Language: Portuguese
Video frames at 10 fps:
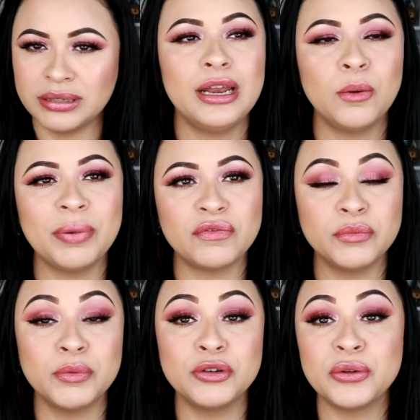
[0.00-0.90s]
Ele é um
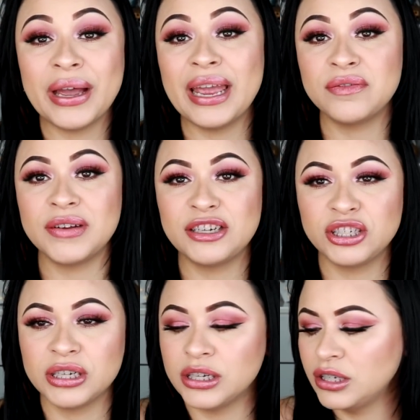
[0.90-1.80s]
perfume muito
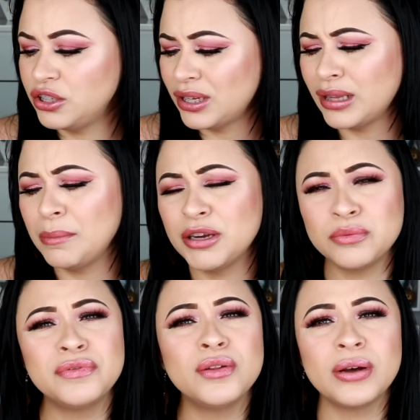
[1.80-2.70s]
refrescante, até
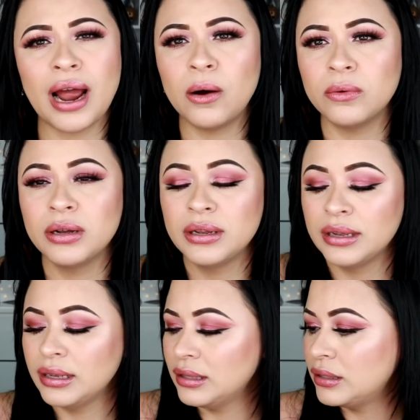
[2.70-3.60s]
mesmo floral.
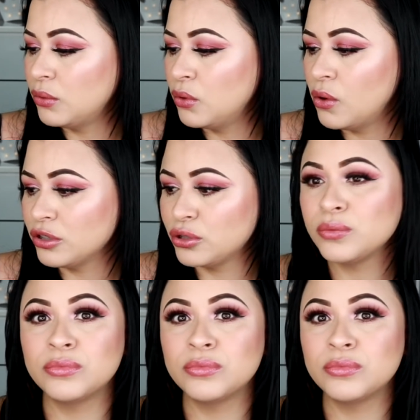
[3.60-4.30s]
Então eu gosto